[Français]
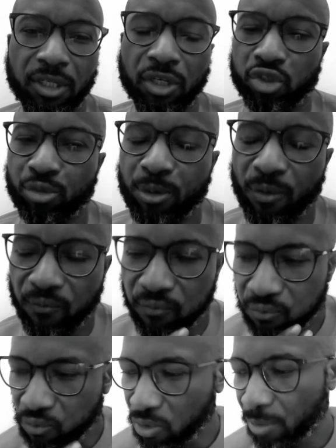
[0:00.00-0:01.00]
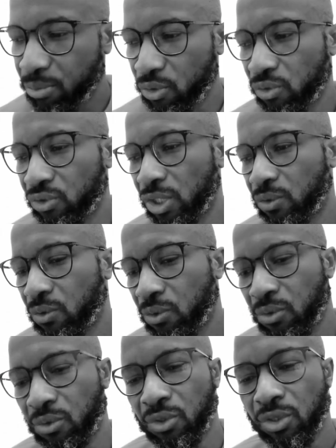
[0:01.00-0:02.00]
Je m'en fous un peu de ce
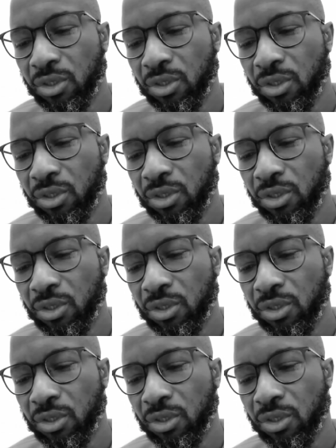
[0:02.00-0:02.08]
que